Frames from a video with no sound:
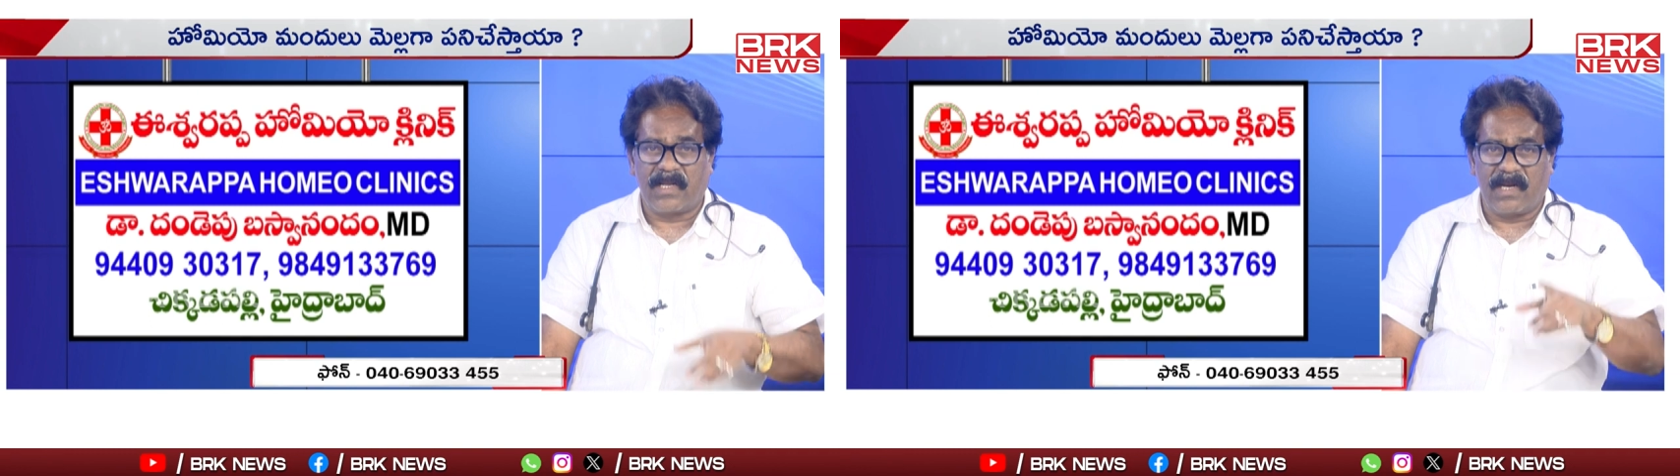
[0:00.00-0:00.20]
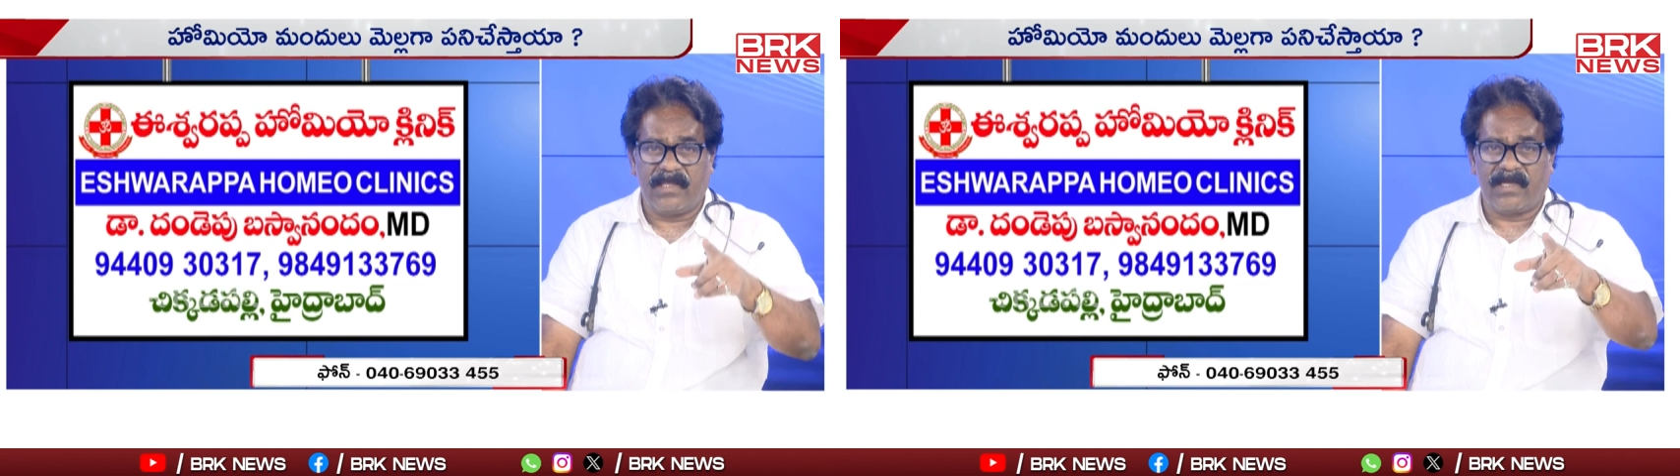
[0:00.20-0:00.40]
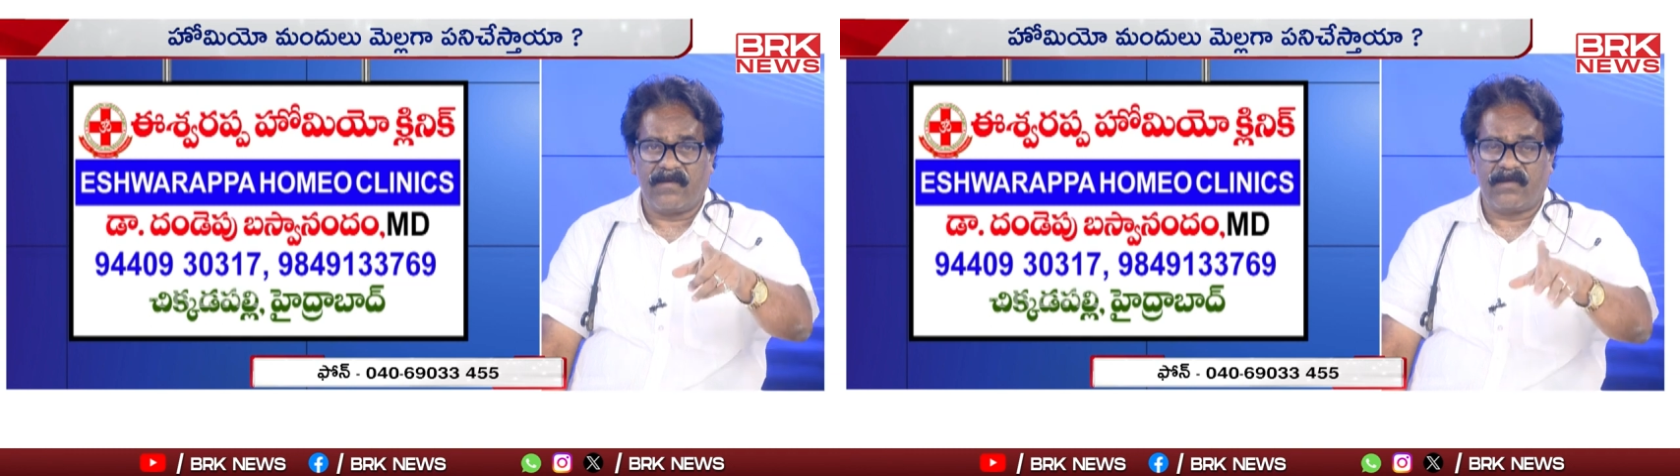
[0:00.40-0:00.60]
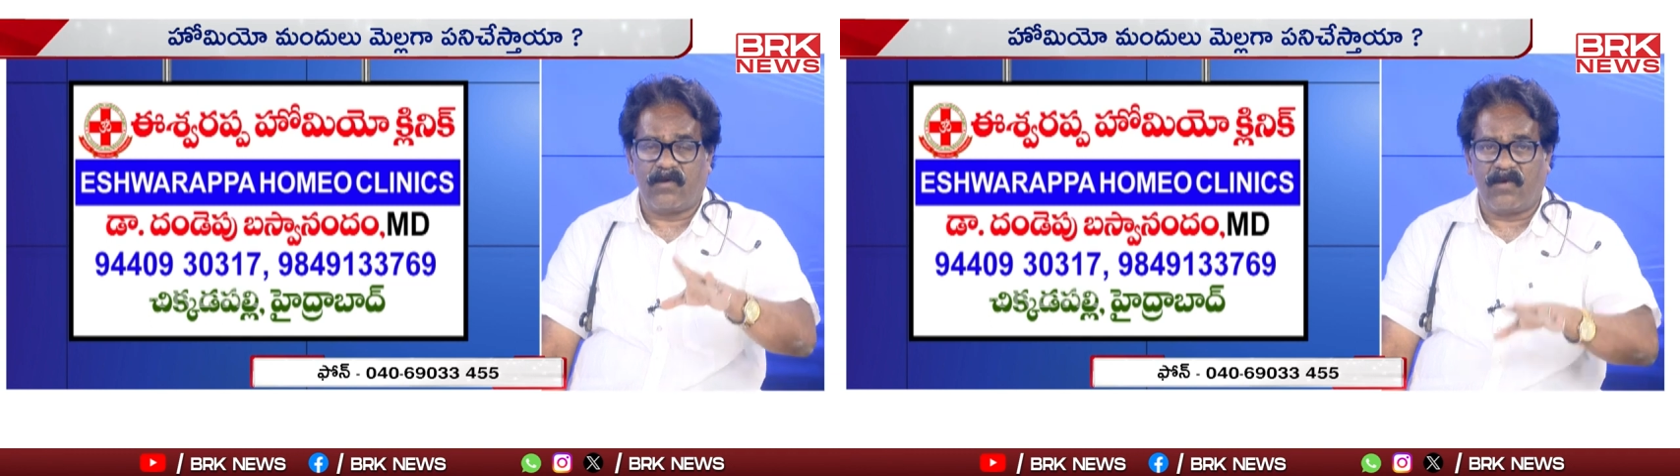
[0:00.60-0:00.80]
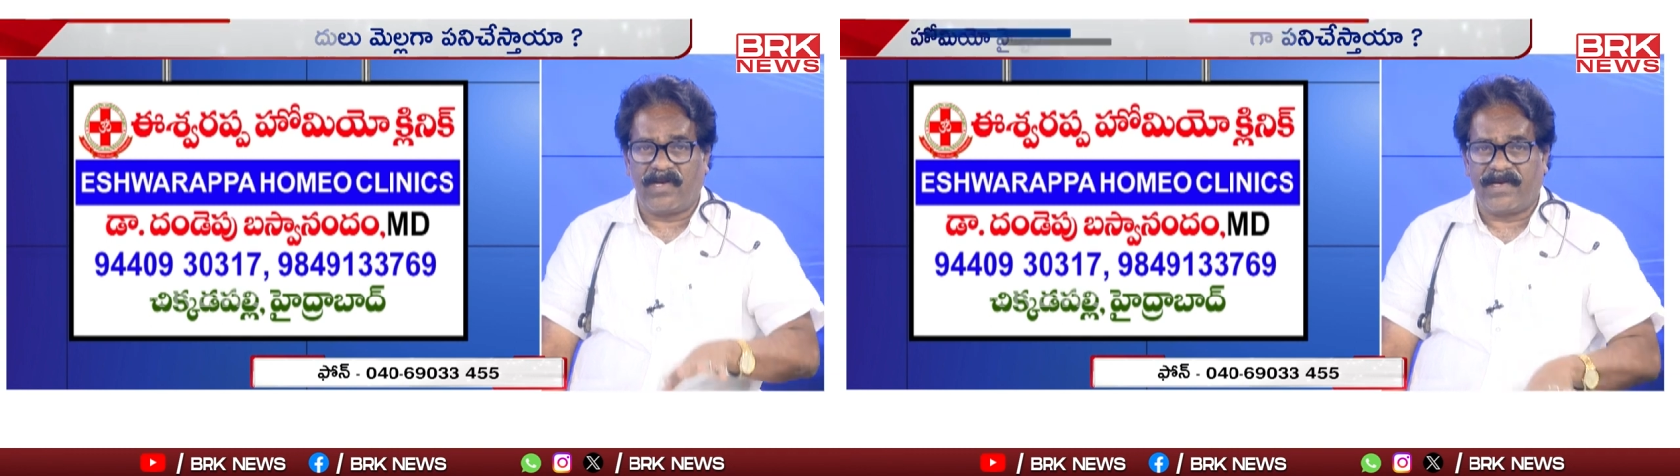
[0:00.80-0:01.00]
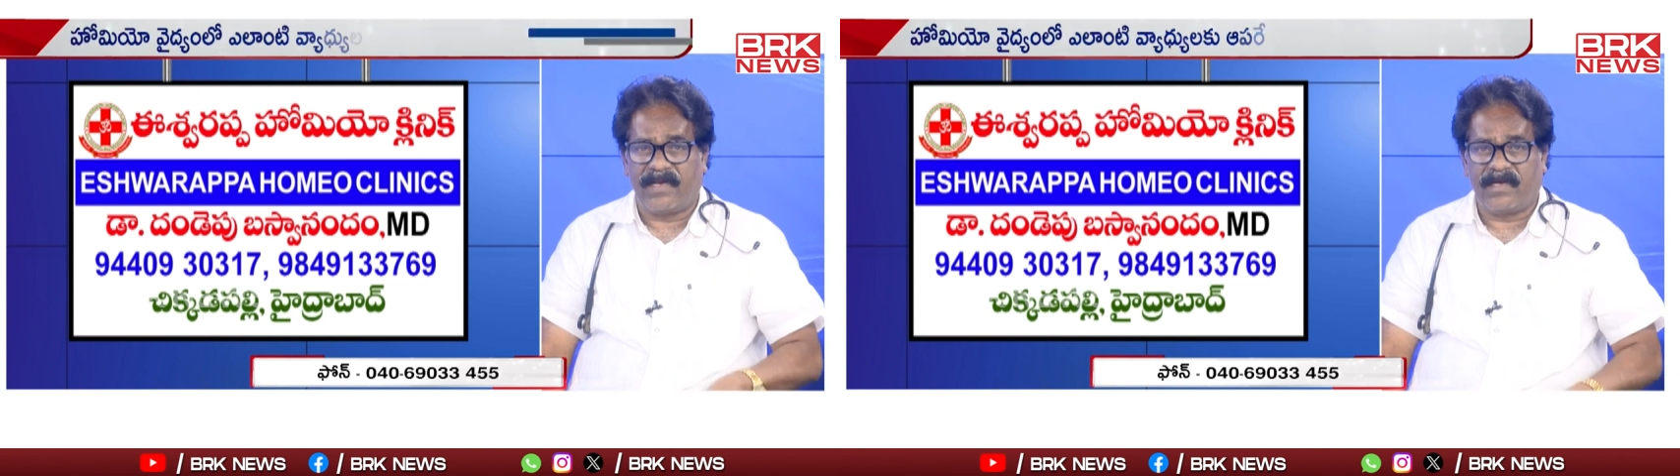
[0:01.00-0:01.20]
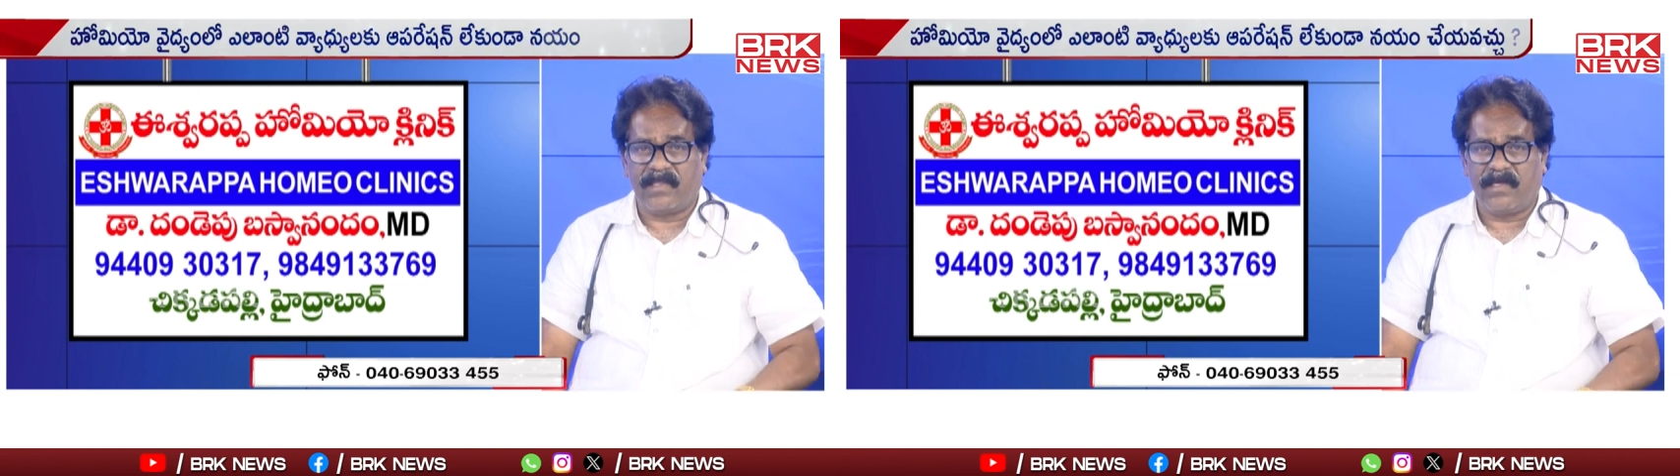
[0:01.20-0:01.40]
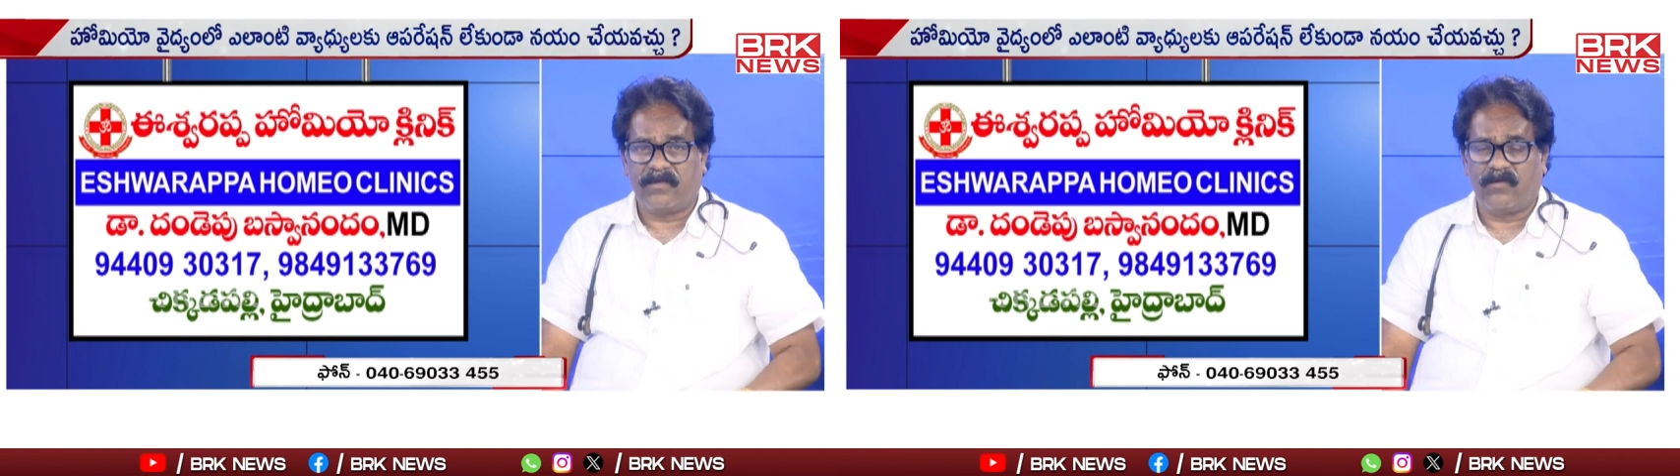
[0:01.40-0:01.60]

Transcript: రాలేదంటే వాళ్ళు దొంగలు అన్నట్టే కదా